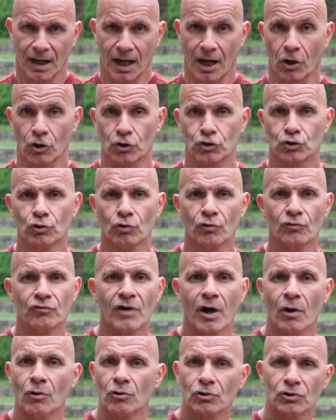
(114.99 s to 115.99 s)
Alors je le
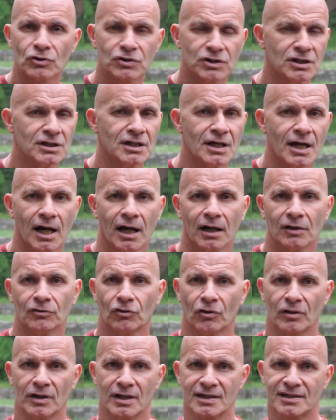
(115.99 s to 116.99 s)
vois au quotidien
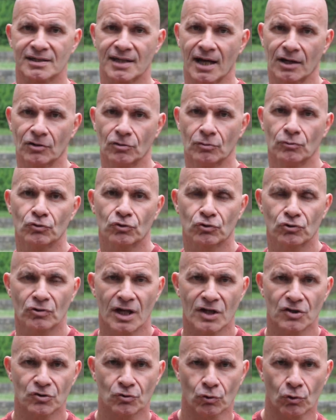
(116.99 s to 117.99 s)
dans les salles de
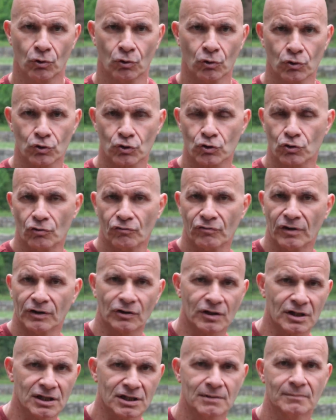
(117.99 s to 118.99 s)
musculation, je le vois
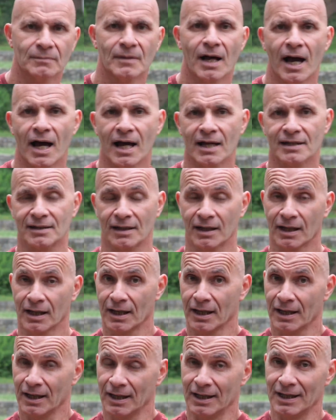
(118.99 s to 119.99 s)
dans les gymnases.
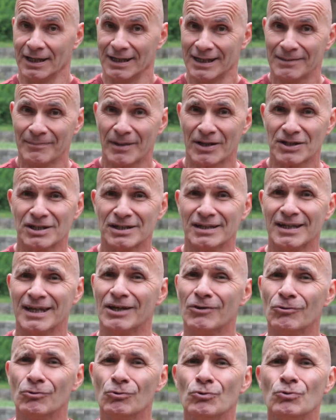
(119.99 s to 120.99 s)
Et imaginez
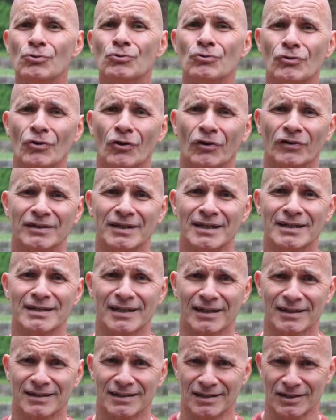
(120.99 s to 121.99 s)
une heure
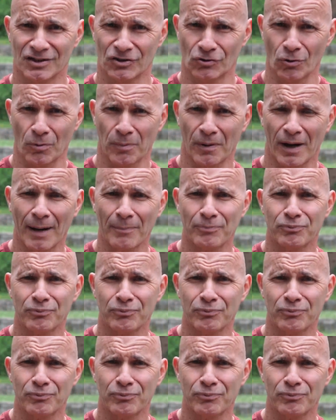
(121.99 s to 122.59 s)
d'exercice de bras